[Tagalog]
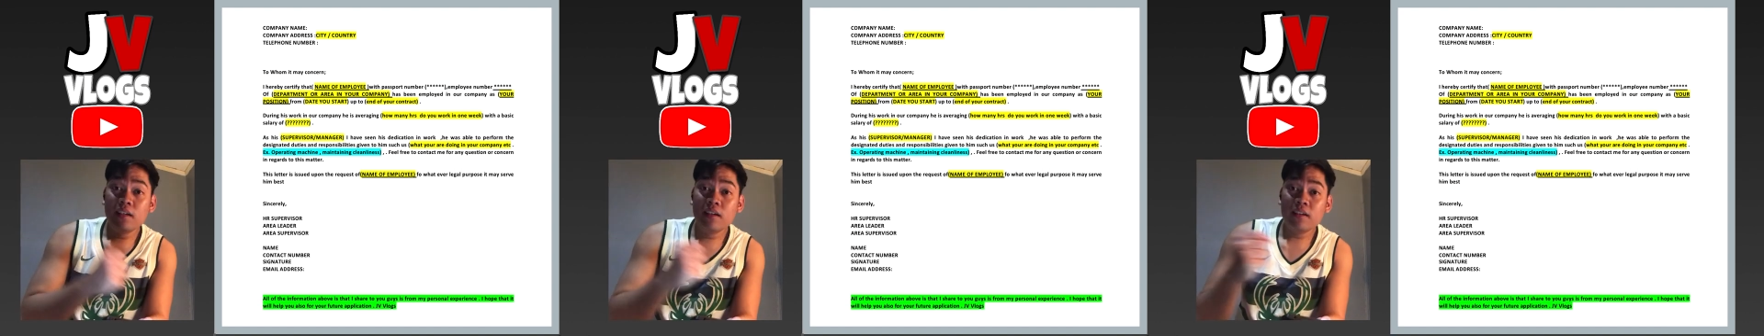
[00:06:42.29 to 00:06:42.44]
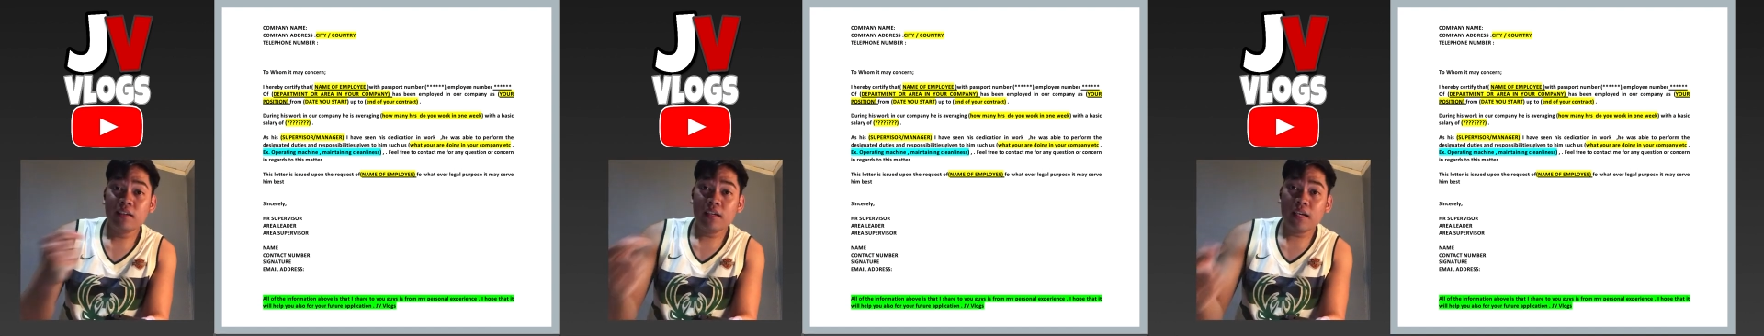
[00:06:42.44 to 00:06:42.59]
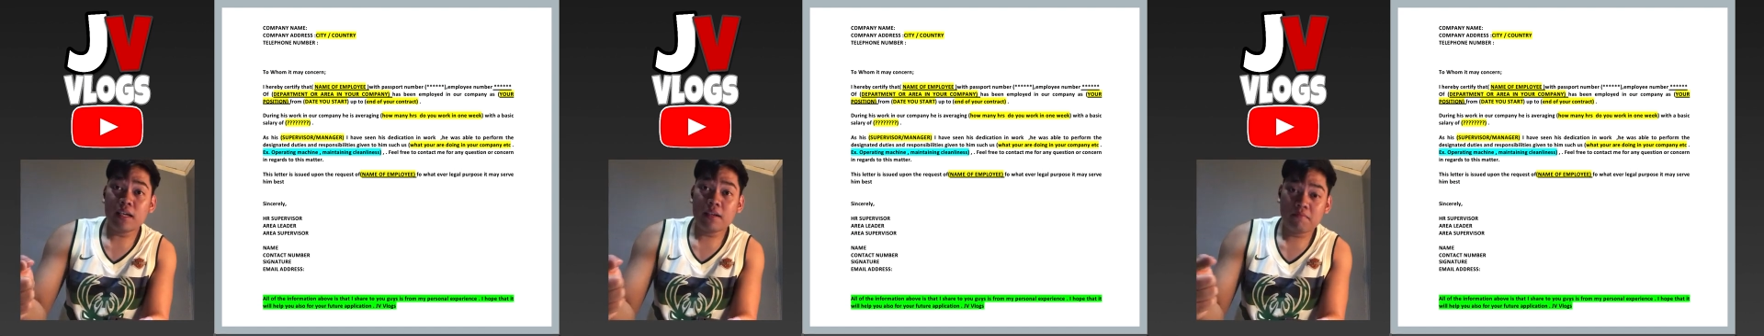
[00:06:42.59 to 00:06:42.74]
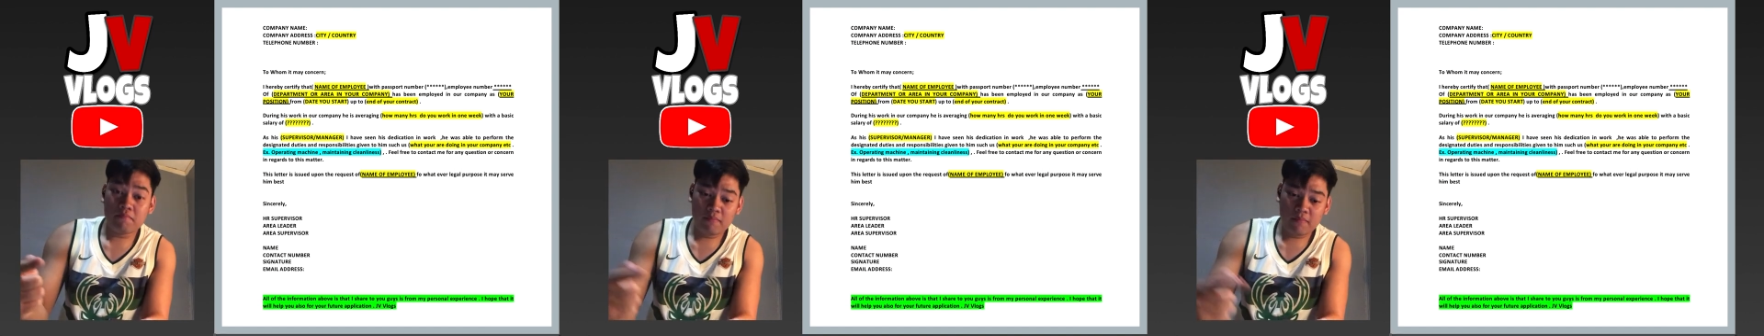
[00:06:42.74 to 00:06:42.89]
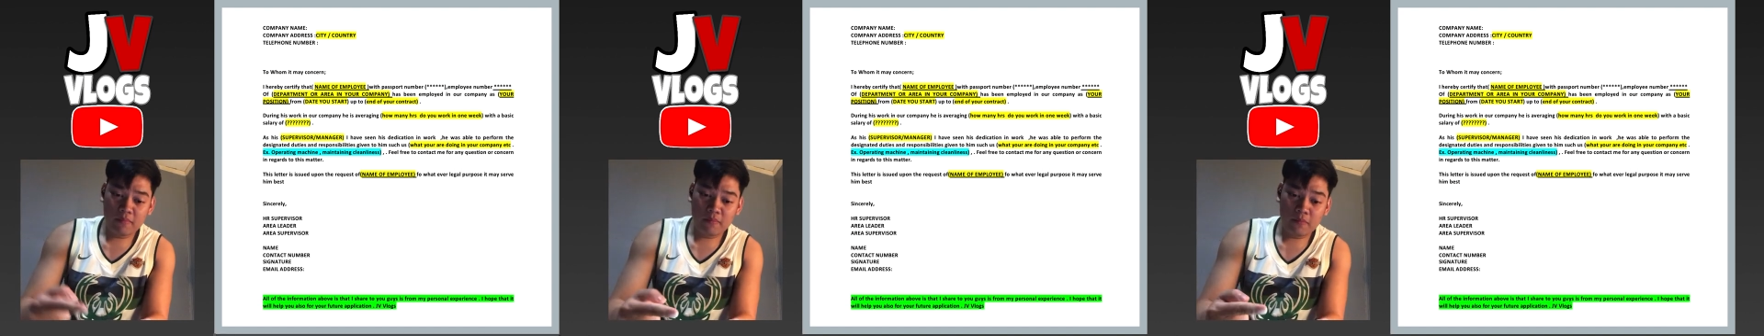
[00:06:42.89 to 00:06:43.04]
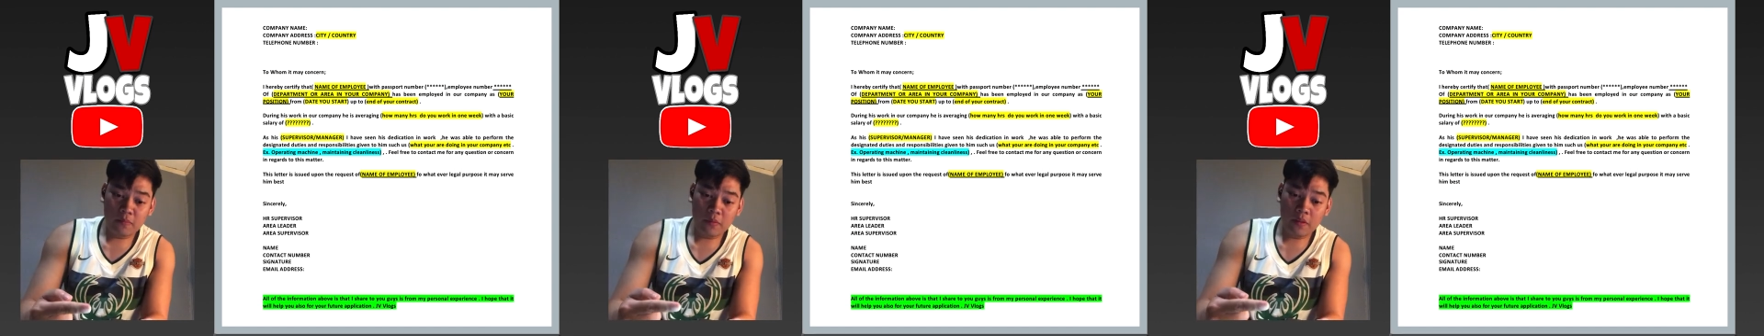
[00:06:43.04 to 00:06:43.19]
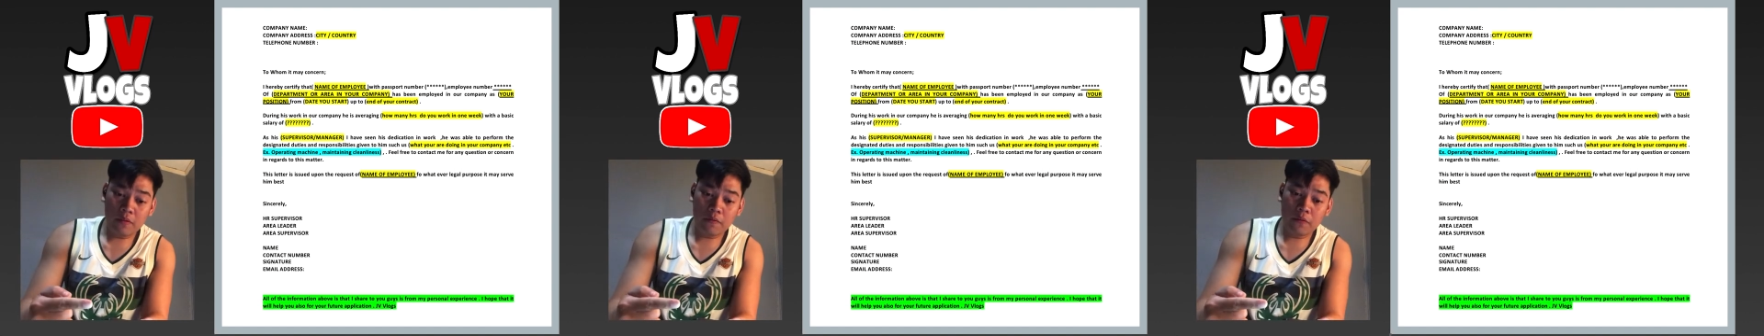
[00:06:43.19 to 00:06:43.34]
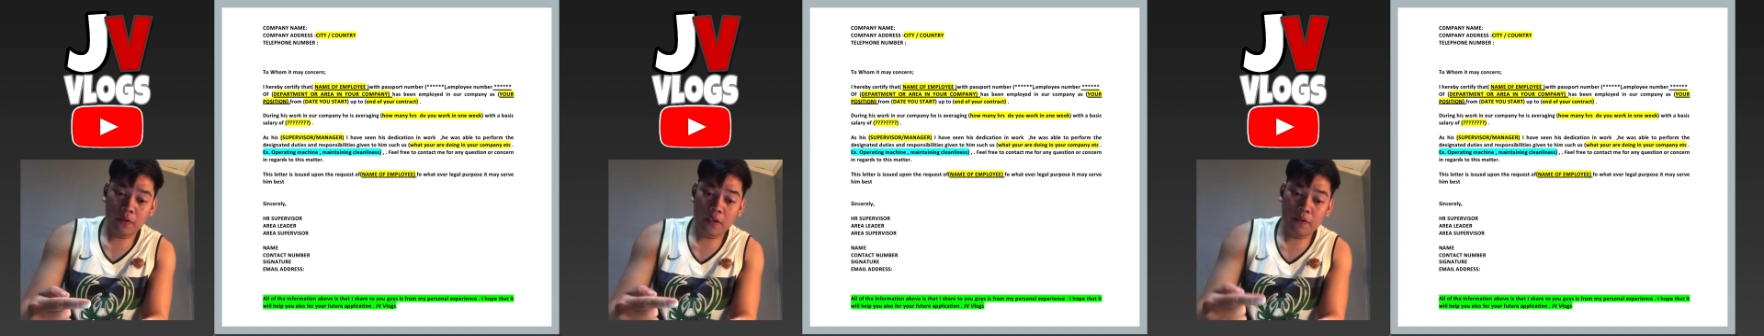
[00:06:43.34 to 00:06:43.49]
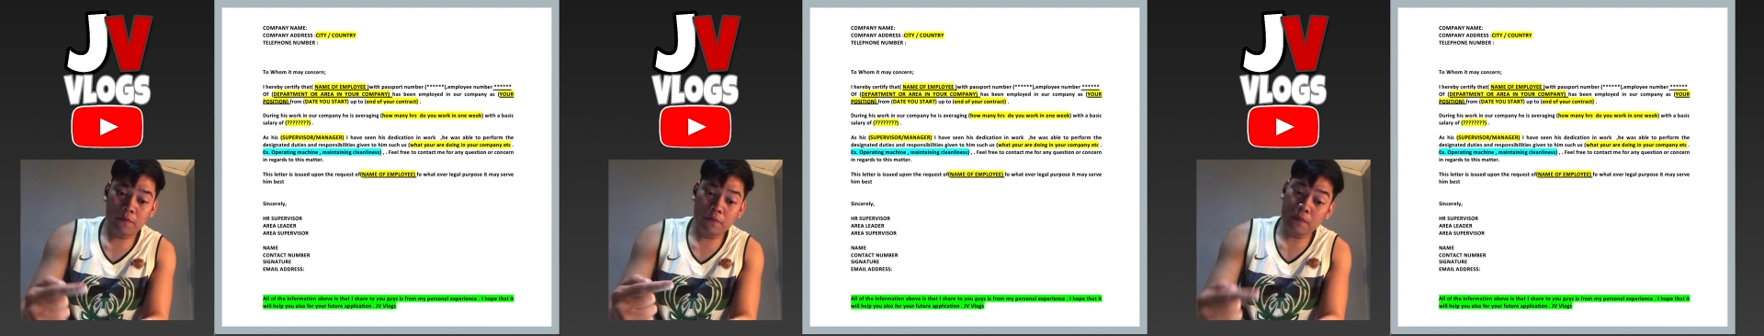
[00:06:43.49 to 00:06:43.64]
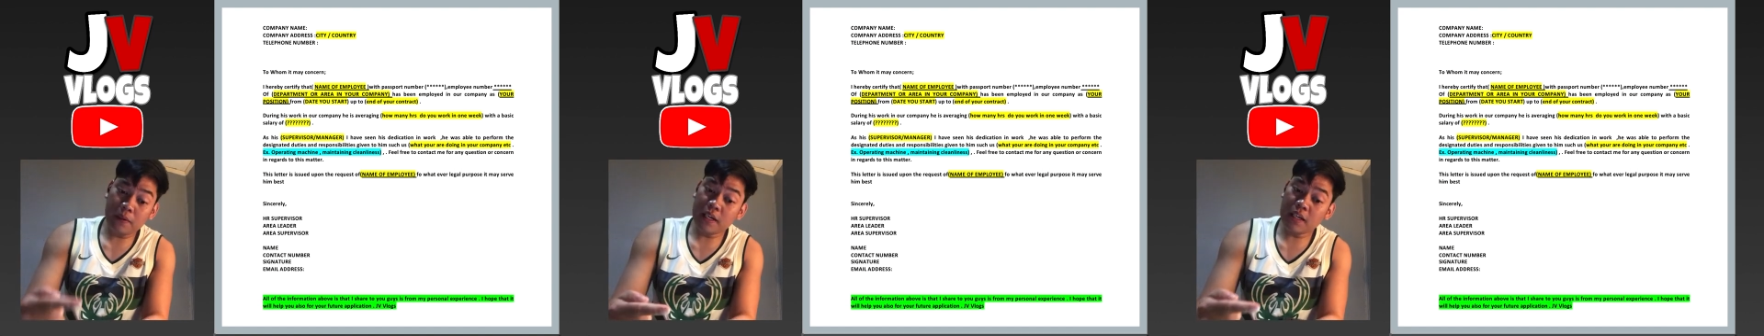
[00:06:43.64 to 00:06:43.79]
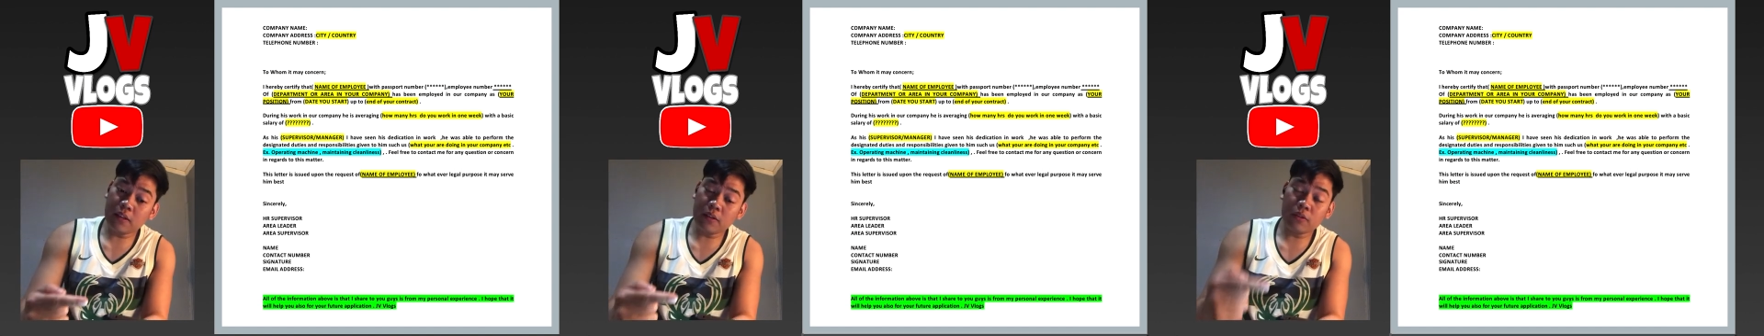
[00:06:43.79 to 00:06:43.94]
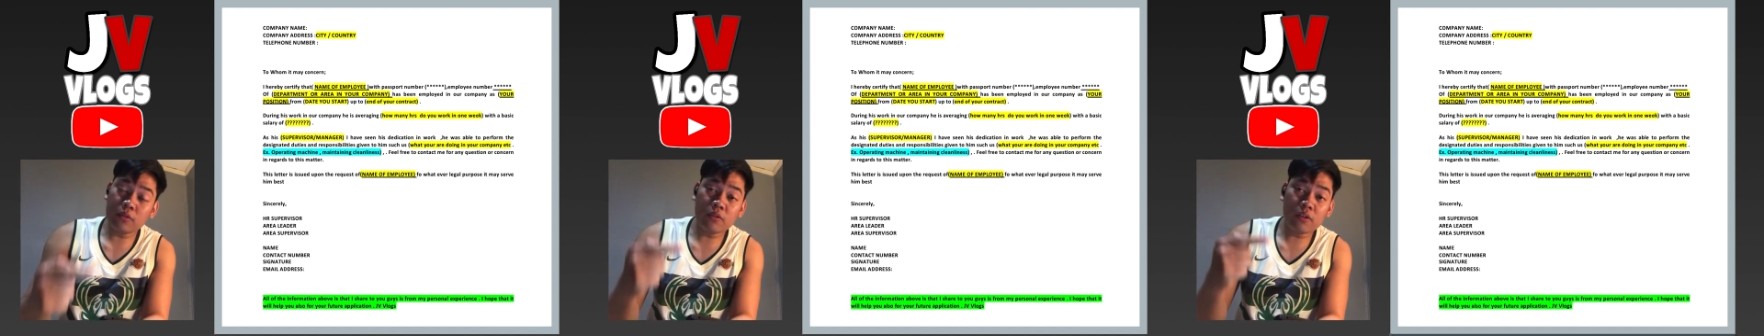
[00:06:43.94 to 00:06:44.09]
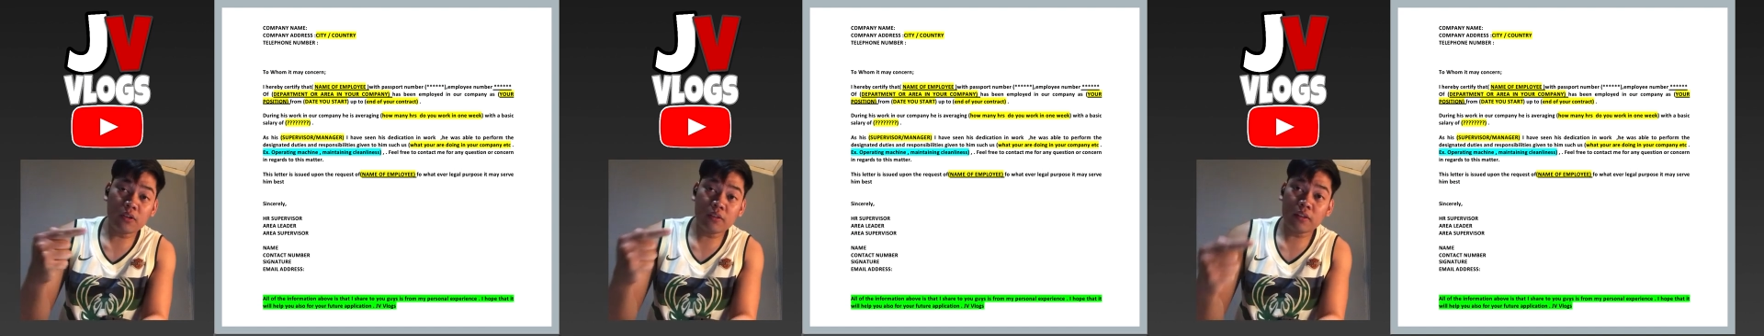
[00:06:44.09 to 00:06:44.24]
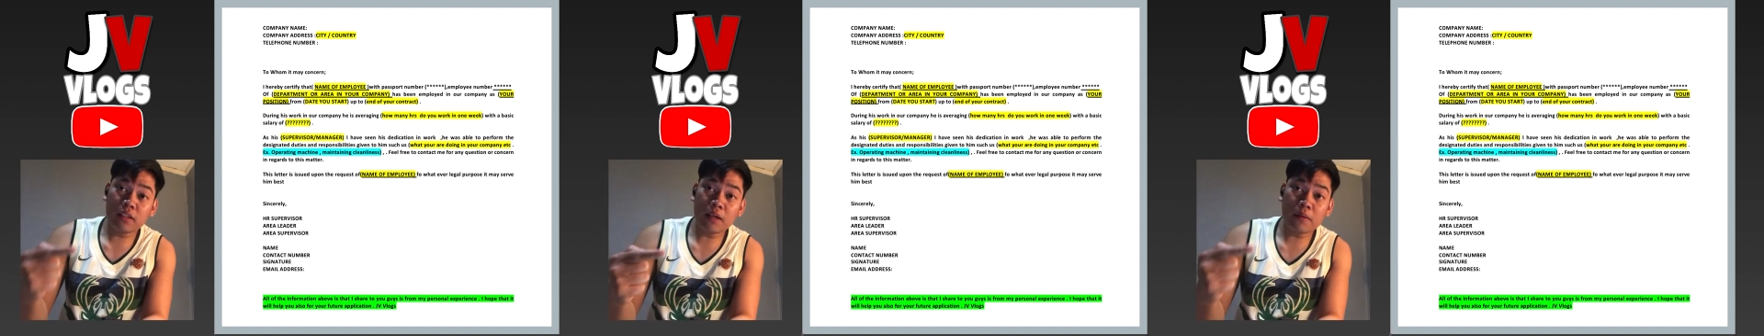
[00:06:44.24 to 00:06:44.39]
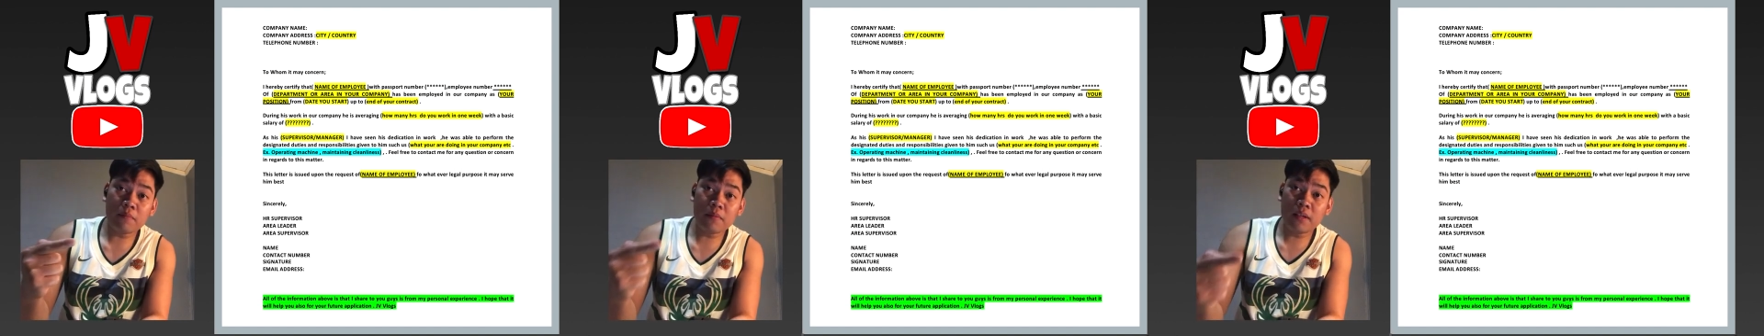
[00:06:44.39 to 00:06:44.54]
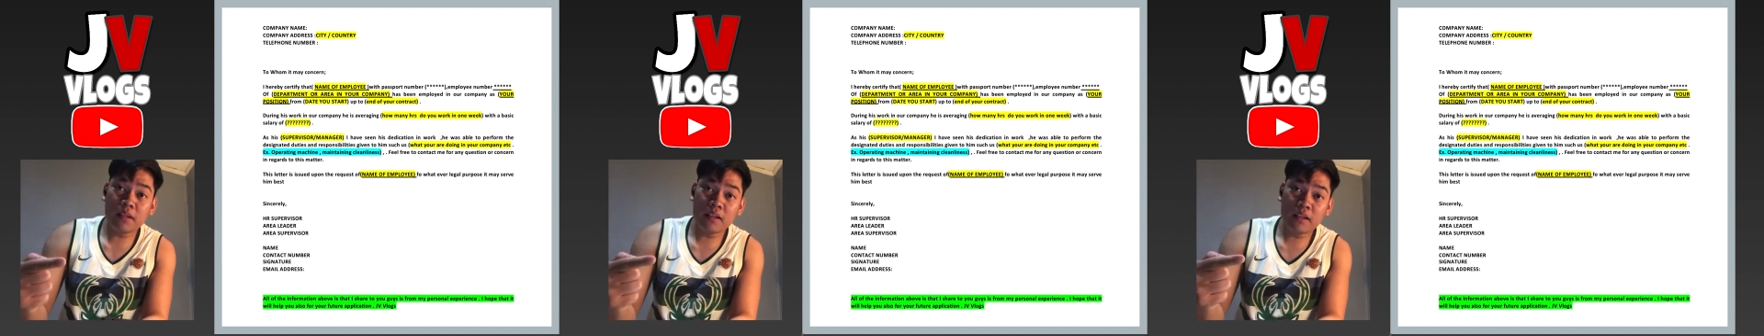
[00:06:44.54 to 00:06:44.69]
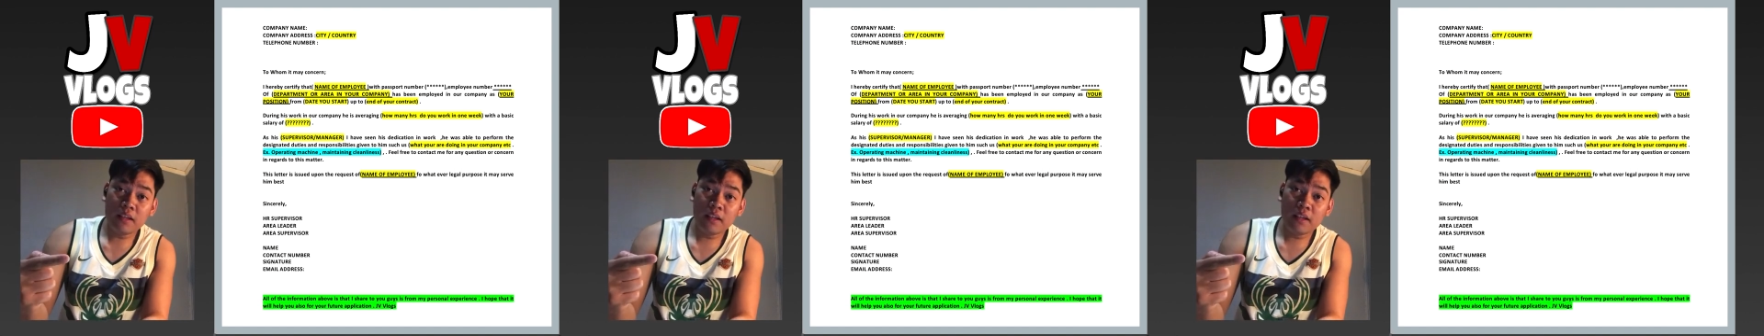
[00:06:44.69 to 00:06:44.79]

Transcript: Yan, feel free to contact me